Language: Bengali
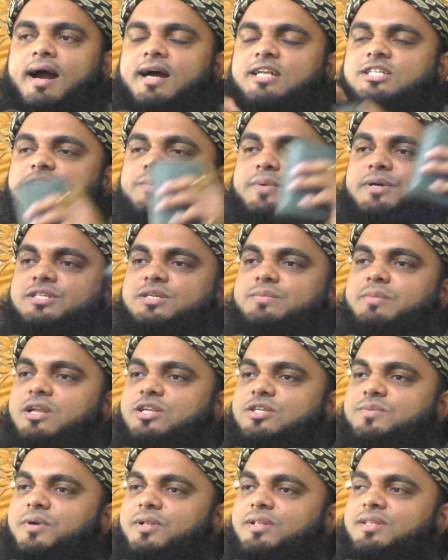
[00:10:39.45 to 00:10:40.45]
আশেপাশে
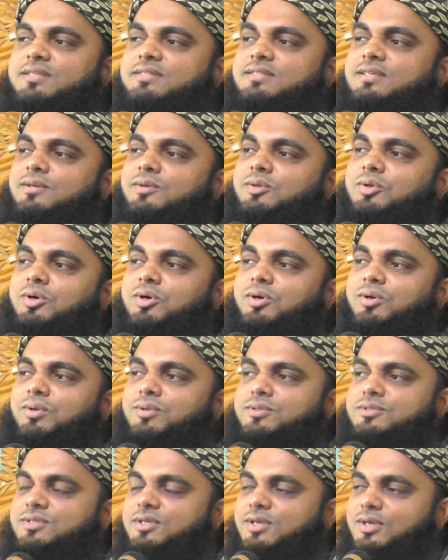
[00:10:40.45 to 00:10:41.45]
মানুষ বলতেছে
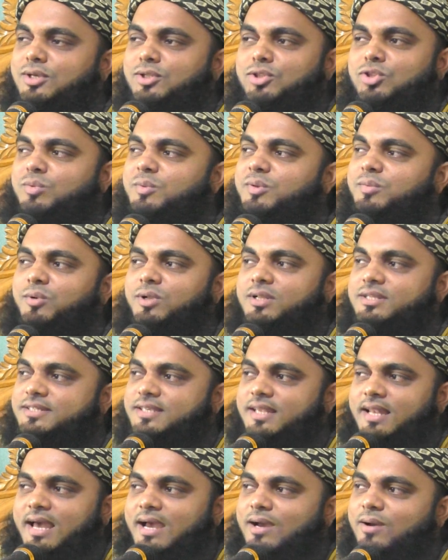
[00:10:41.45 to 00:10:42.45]
ইউনুস তুমি
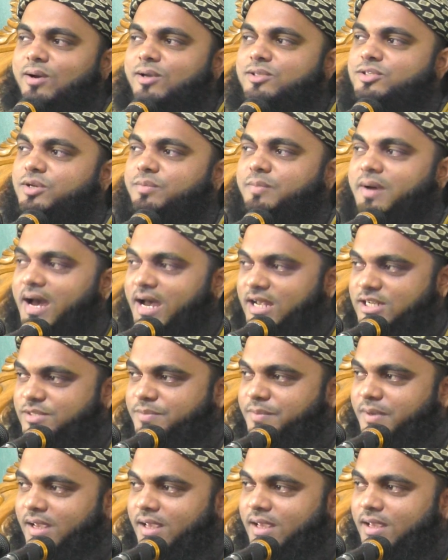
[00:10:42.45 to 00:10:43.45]
বলছিলা গজব
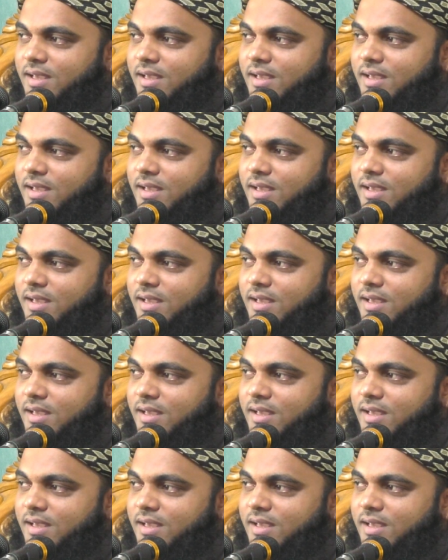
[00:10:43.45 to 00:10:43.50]
আসবে